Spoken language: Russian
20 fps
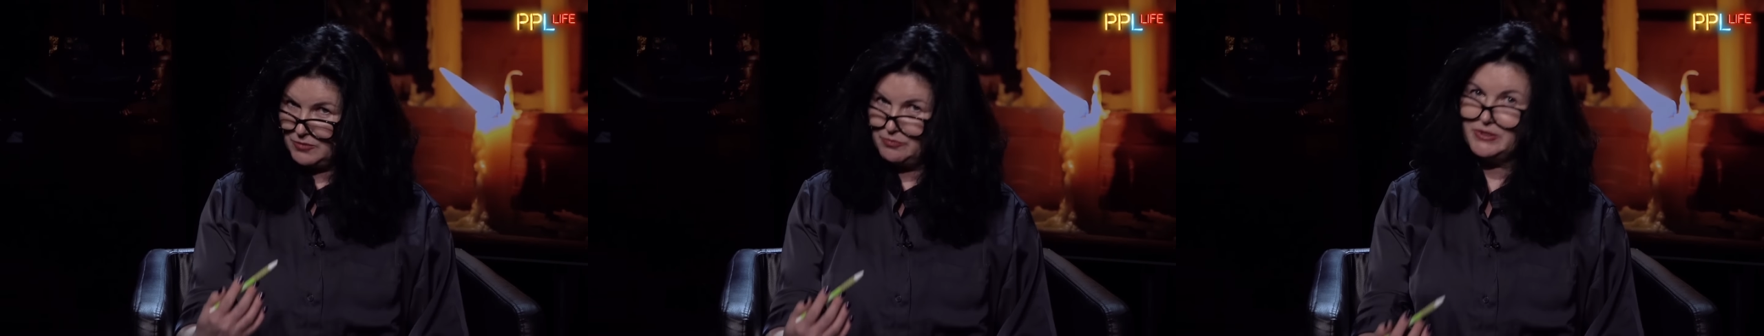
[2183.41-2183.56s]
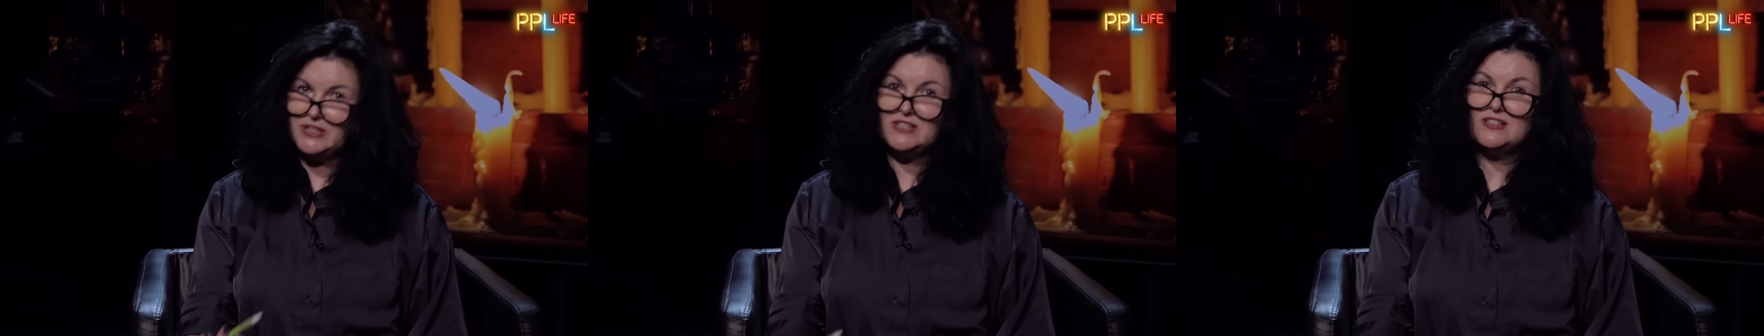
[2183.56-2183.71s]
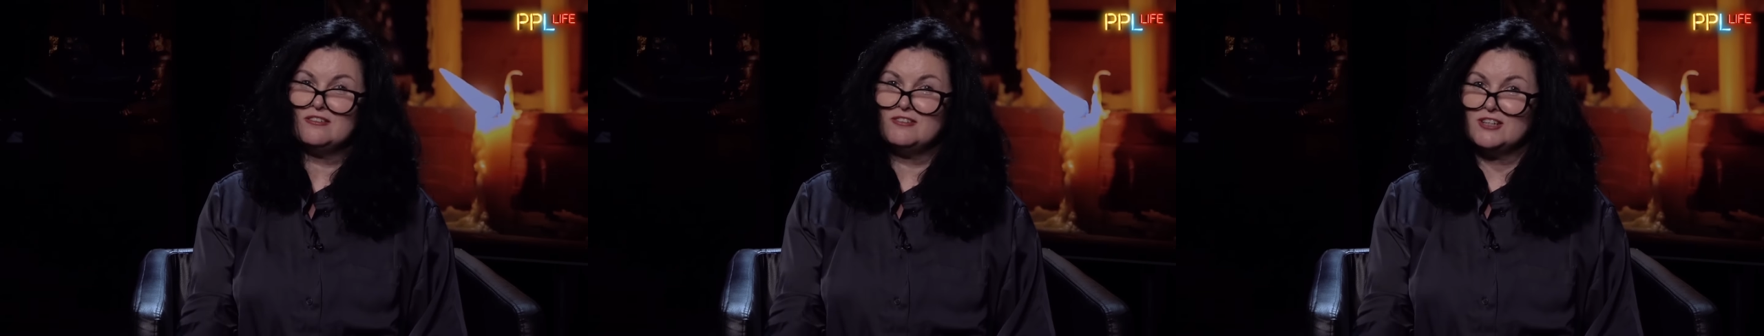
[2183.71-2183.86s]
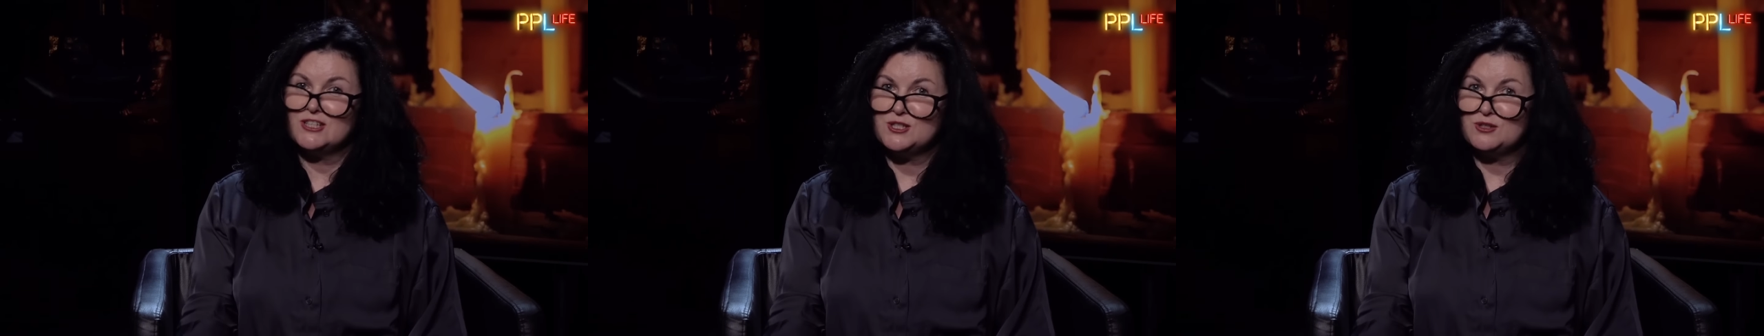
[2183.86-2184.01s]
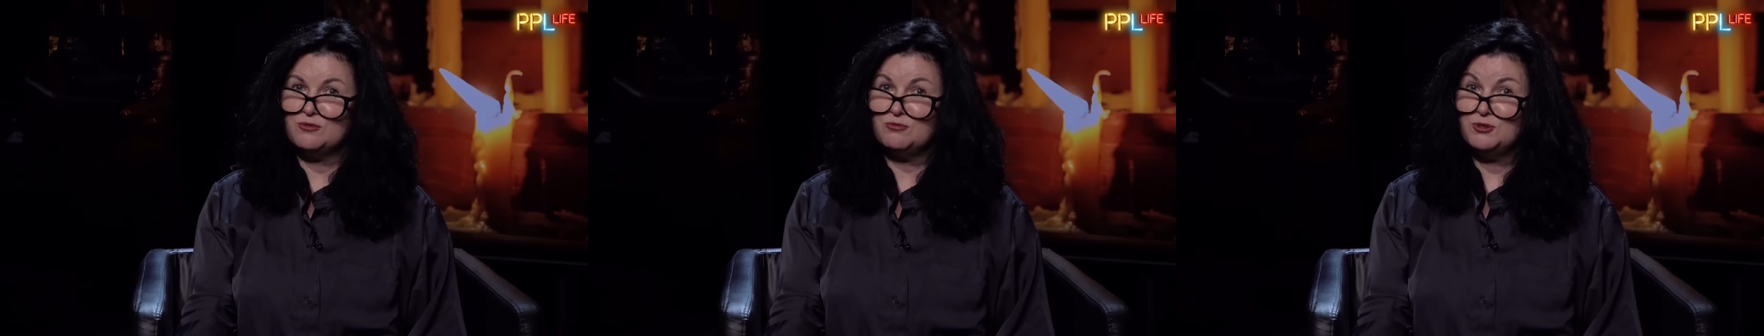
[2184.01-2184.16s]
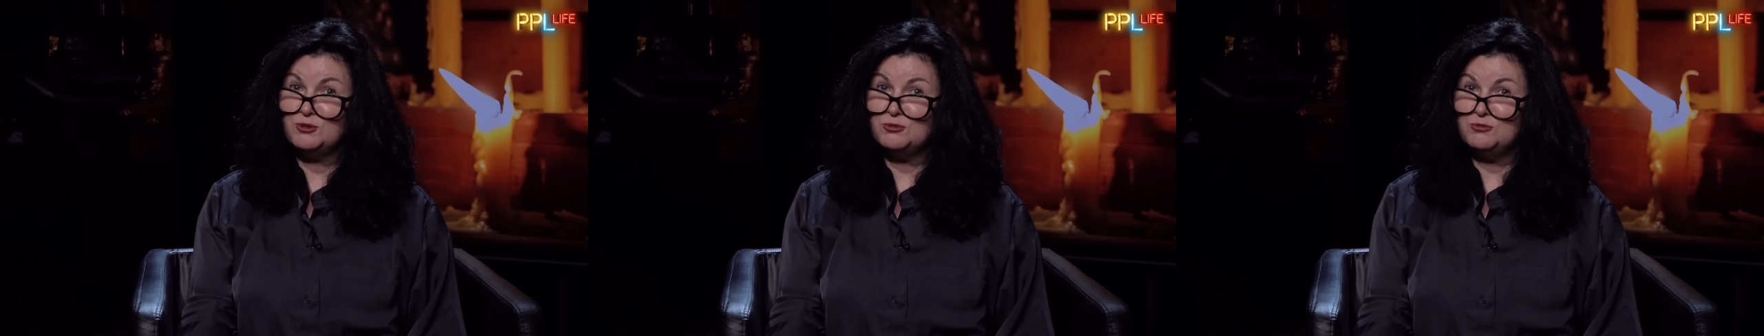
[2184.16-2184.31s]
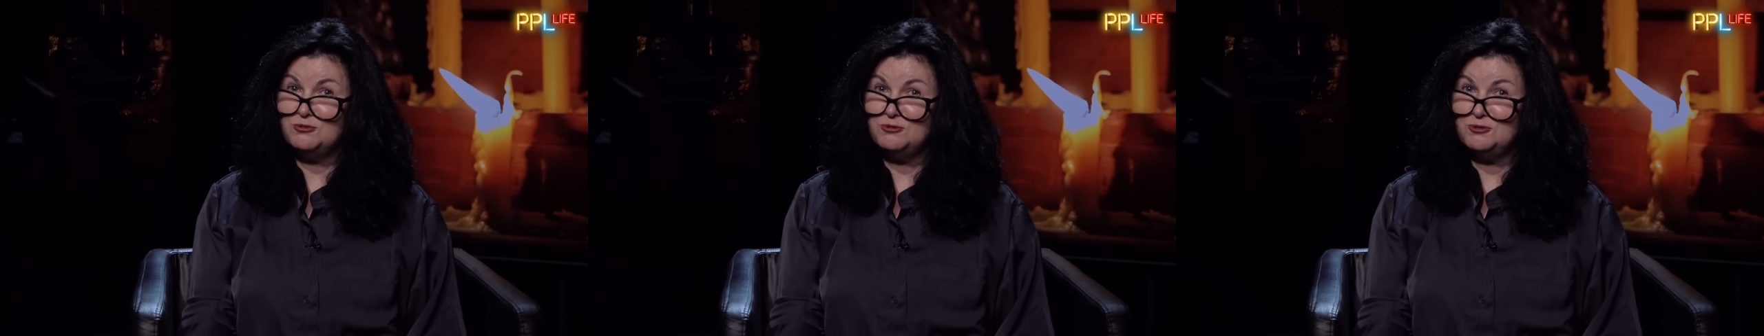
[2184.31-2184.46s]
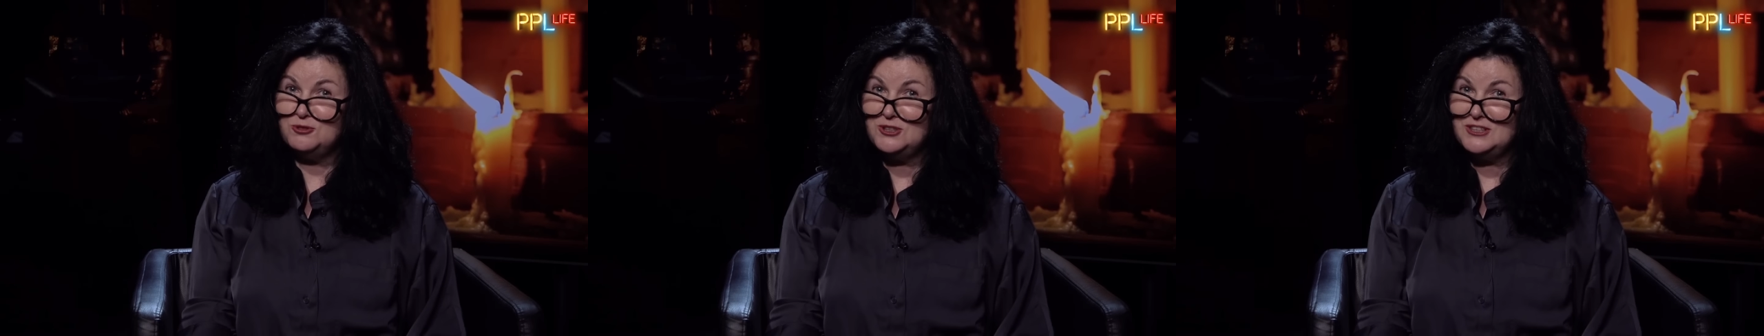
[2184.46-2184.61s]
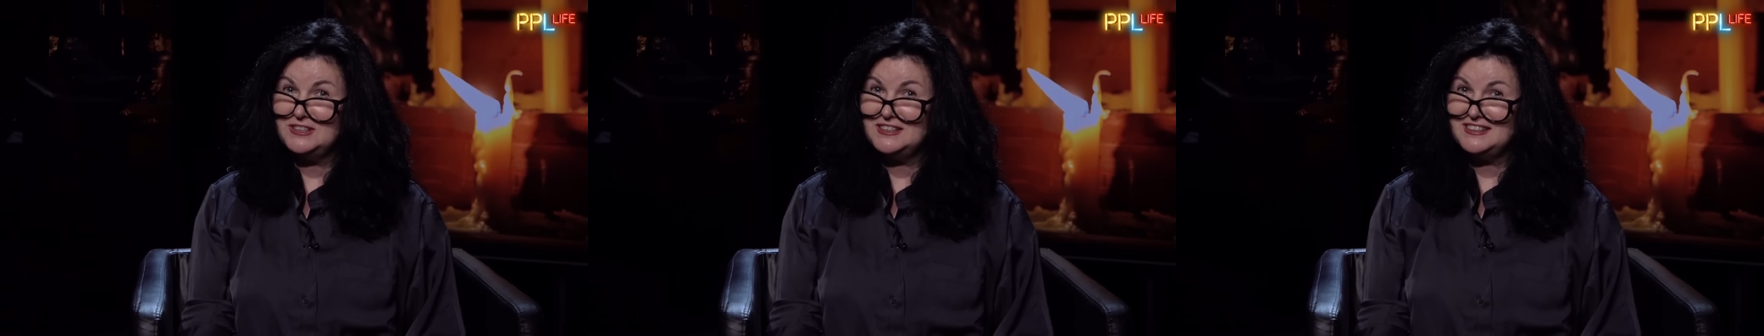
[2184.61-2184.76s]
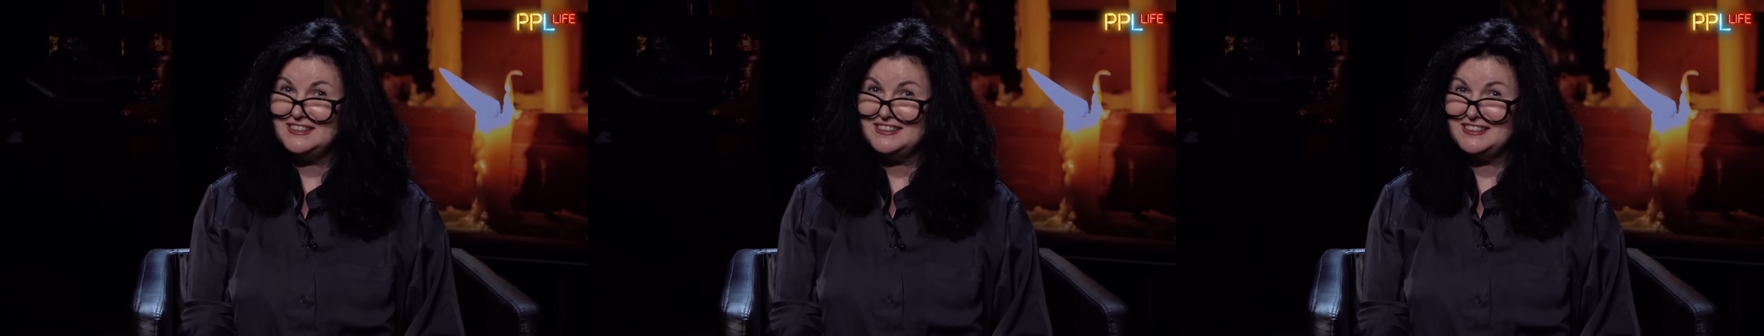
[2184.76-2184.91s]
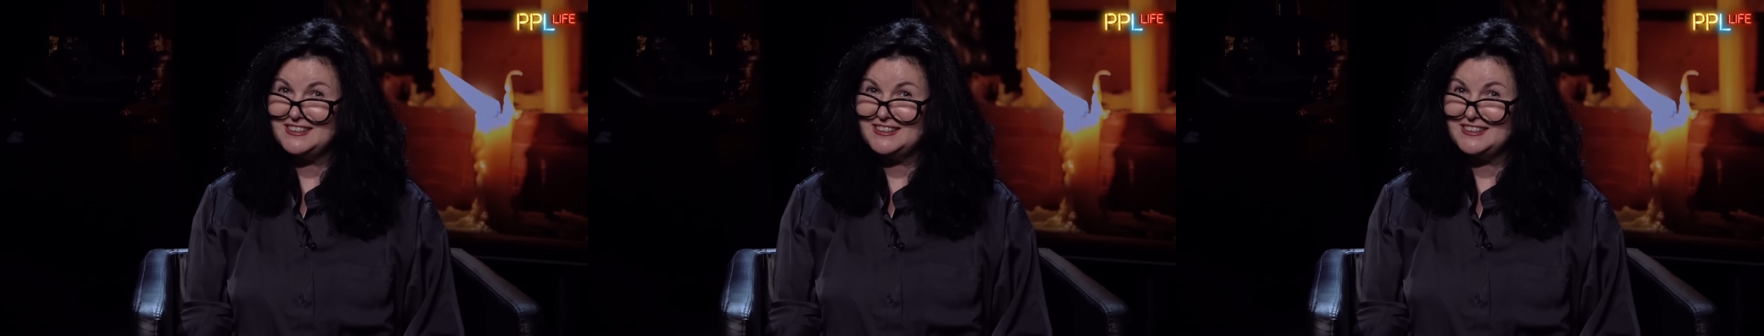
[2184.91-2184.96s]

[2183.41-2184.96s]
признаваться в любви,